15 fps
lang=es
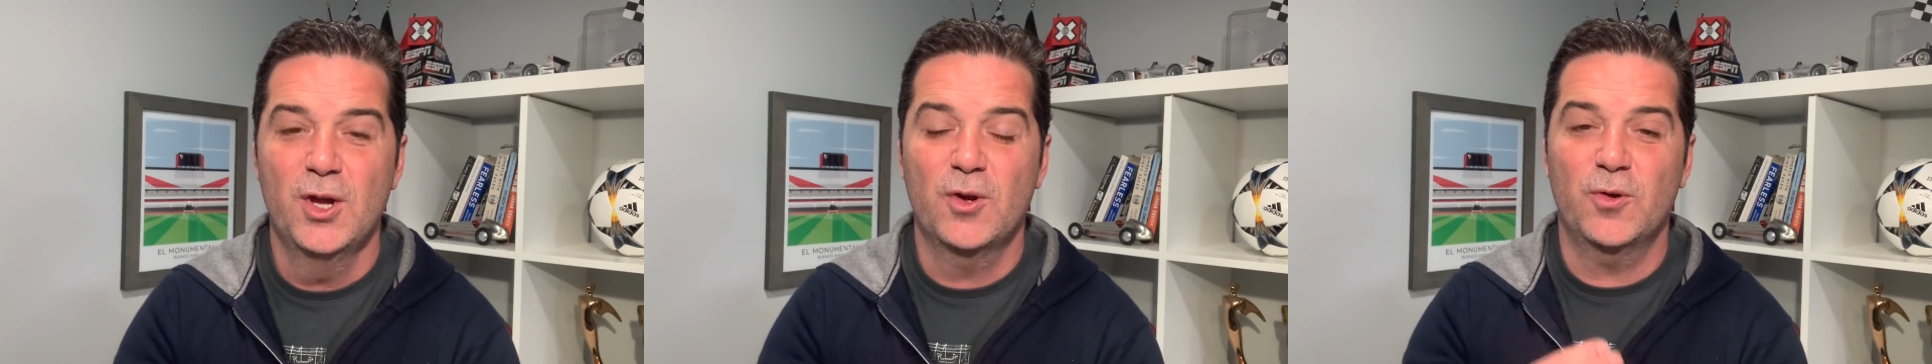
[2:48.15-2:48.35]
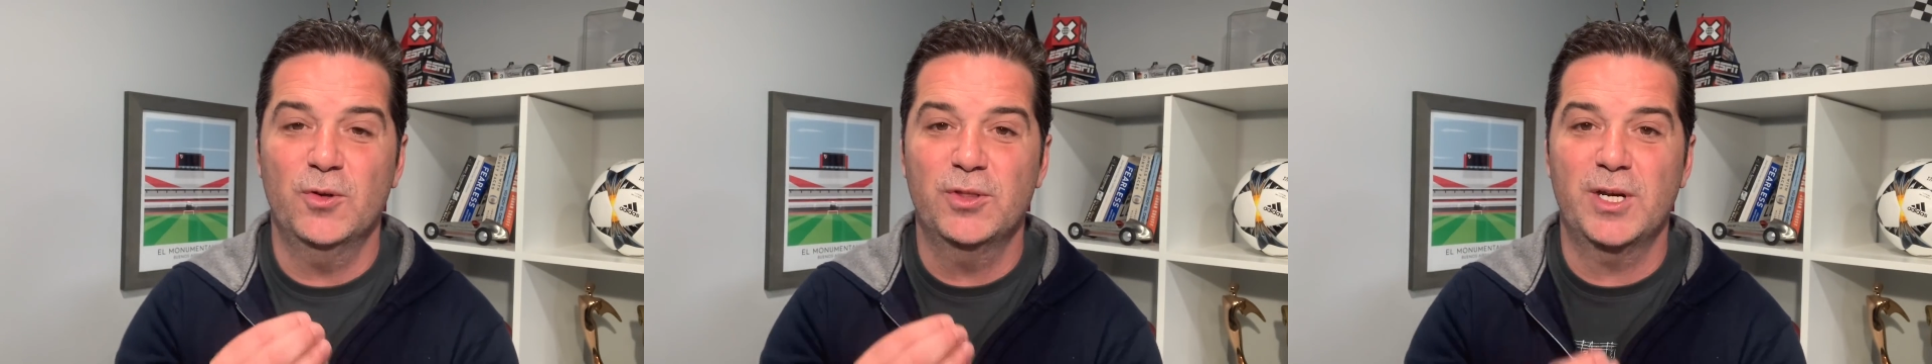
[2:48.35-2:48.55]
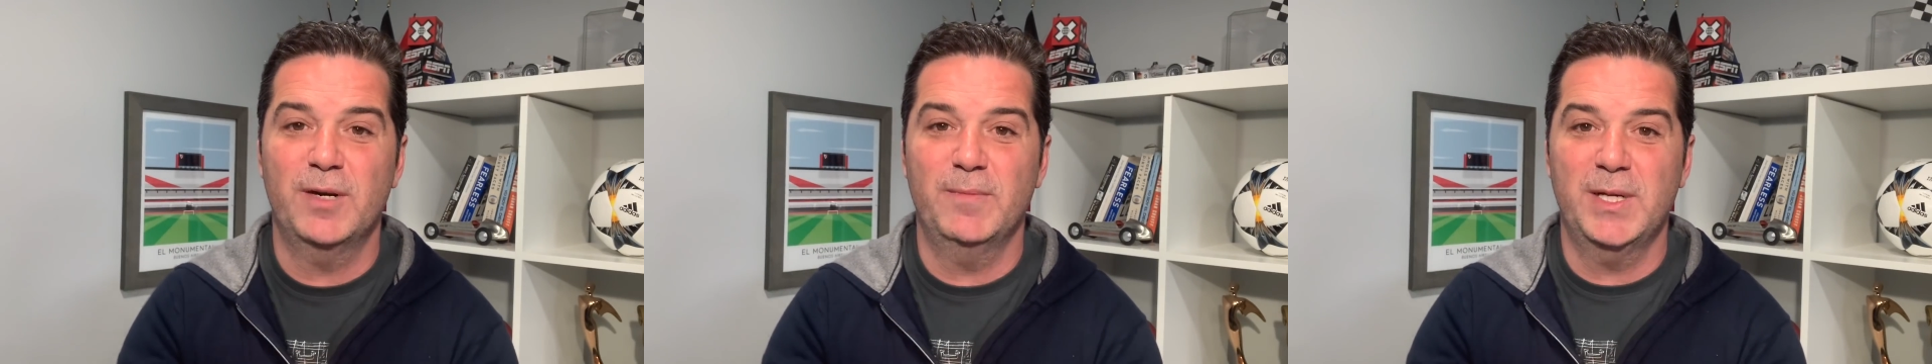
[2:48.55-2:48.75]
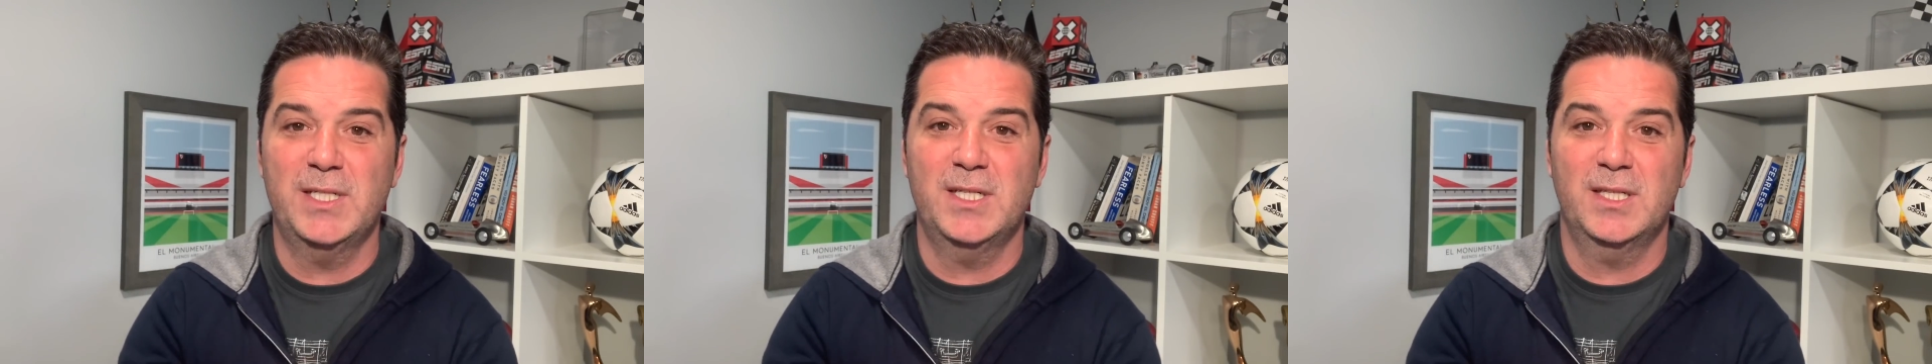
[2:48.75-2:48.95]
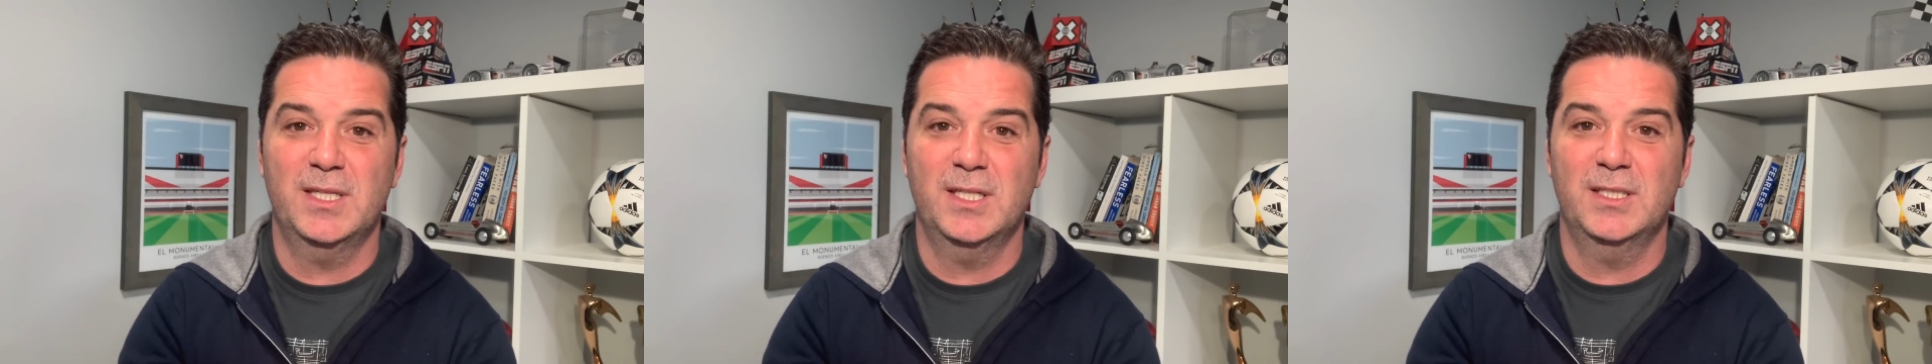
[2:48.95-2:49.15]
contra el
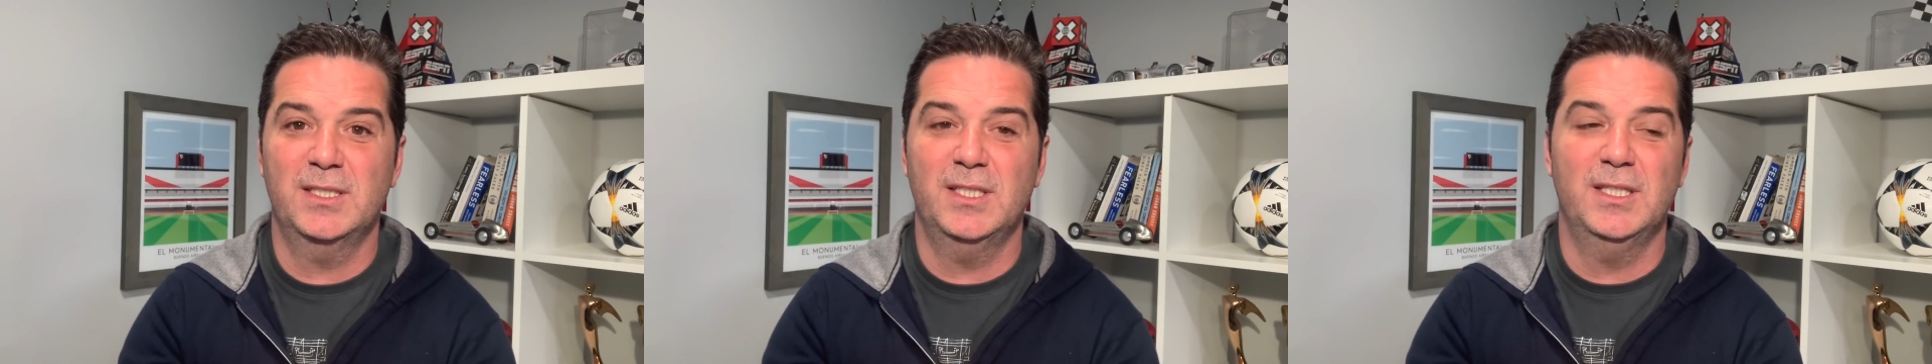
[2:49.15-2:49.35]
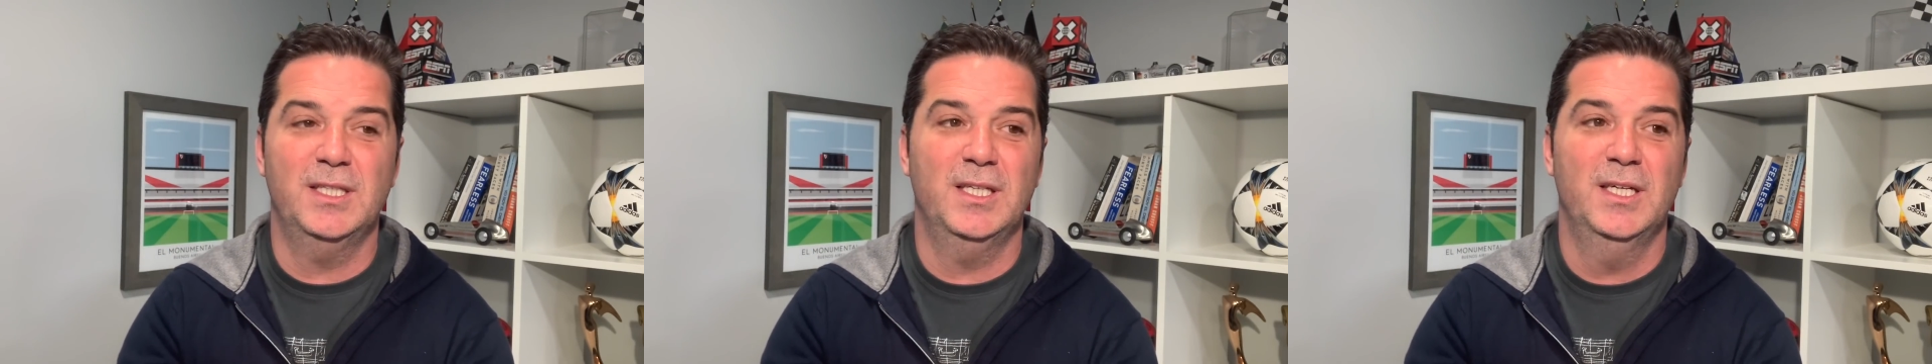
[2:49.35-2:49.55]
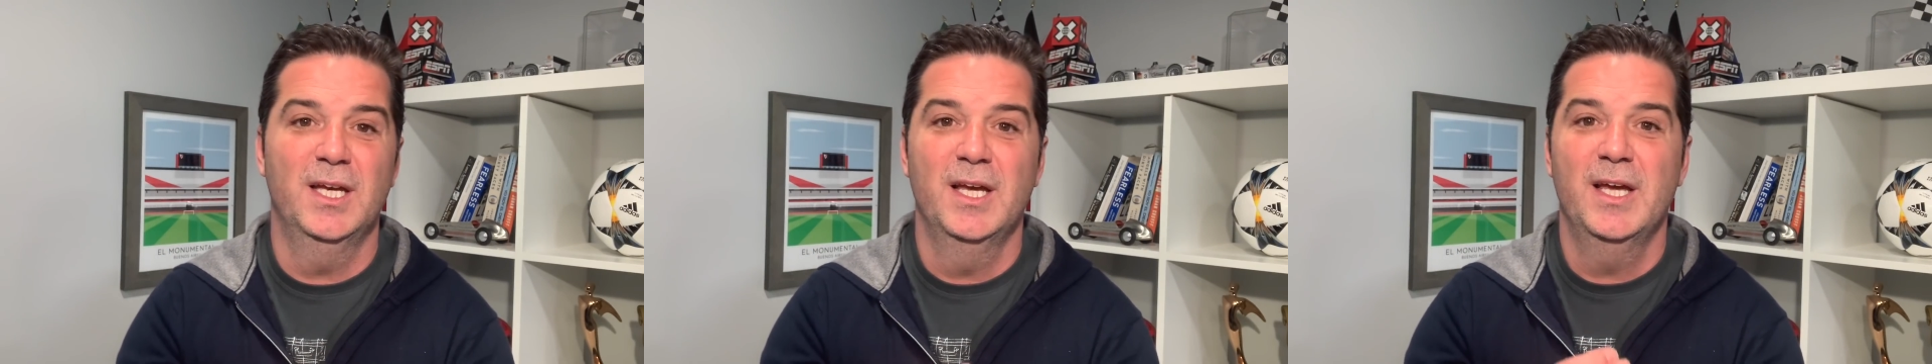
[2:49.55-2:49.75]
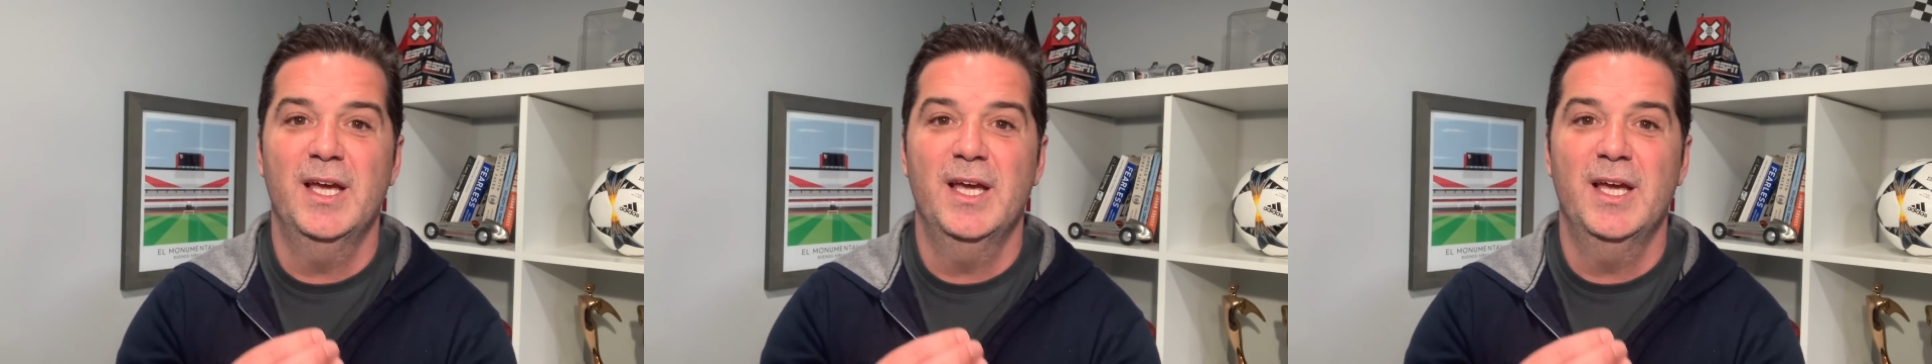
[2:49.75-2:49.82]
Manchester City,